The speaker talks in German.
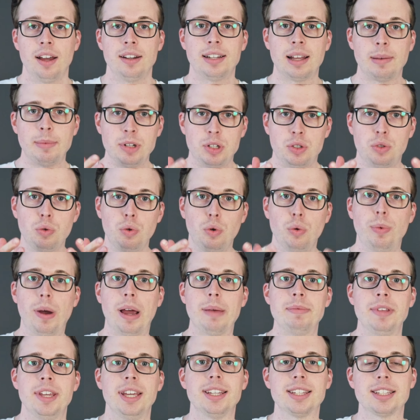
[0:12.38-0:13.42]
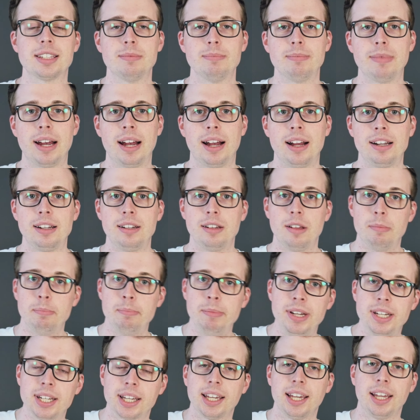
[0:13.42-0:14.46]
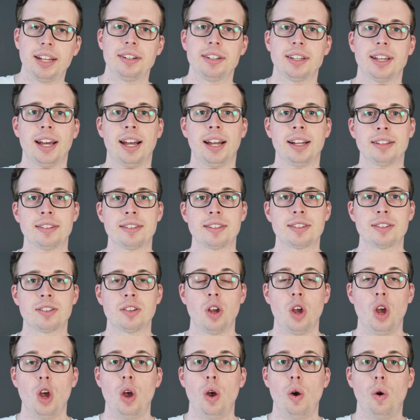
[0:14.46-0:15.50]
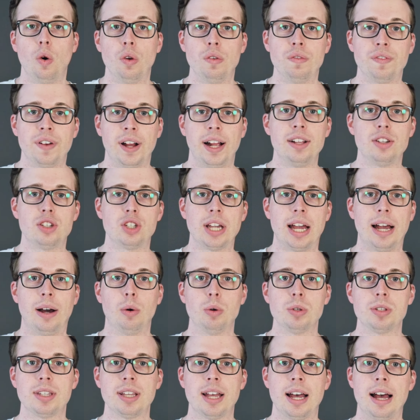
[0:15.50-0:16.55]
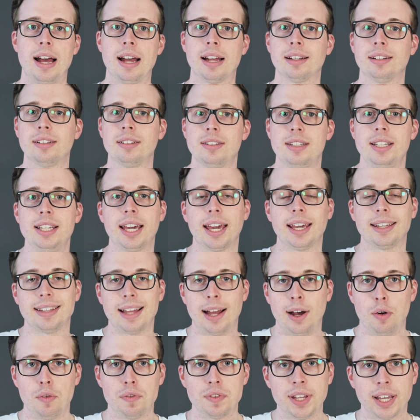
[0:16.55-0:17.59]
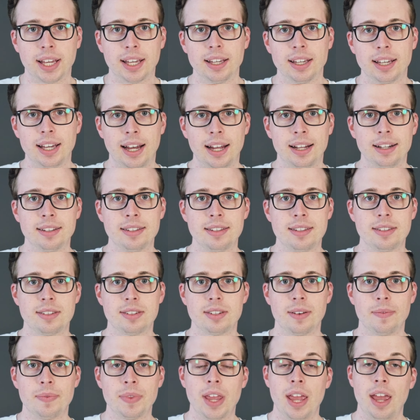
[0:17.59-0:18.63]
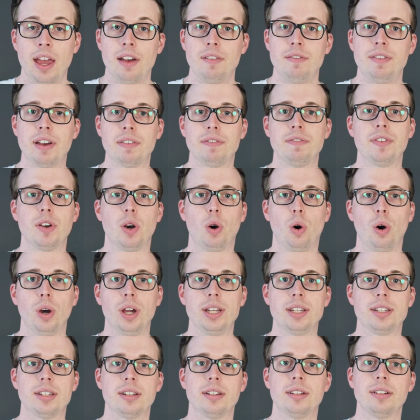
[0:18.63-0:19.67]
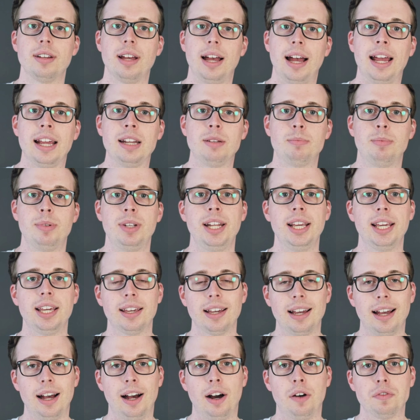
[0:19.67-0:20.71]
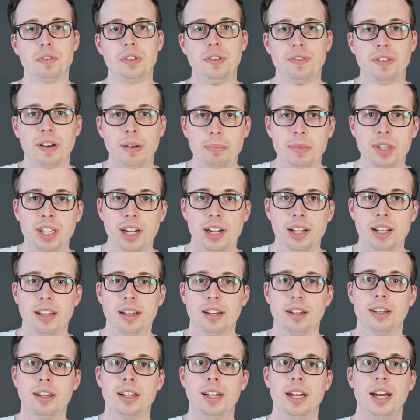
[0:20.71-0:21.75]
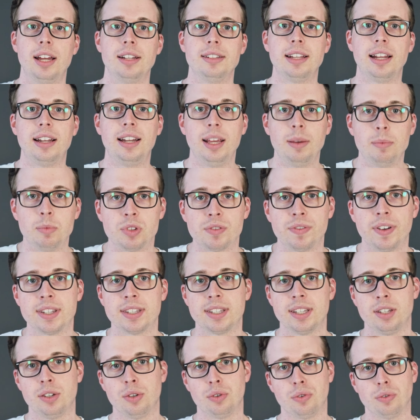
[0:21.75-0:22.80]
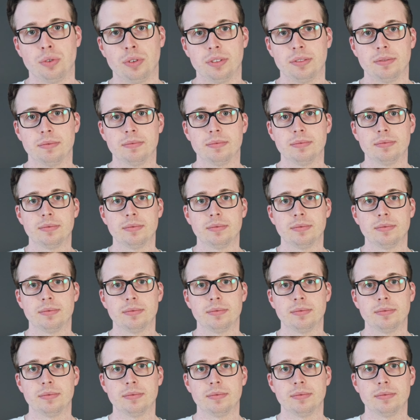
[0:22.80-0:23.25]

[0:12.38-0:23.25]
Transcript: damit du beim nächsten Mal mitreden kannst und falsche Aussagen direkt aufdecken kannst, werfen wir heute einen Blick auf die Familie der Lebensversicherungen.